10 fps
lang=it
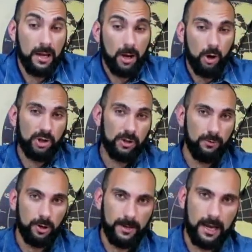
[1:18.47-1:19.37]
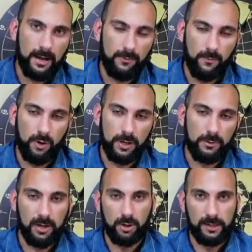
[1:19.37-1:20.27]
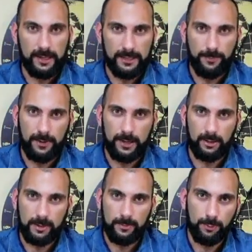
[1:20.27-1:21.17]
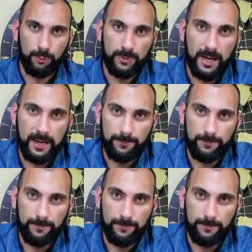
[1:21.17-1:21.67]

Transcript: Oggi voglio parlare con voi di una cosa che sta prendendo sempre più piede,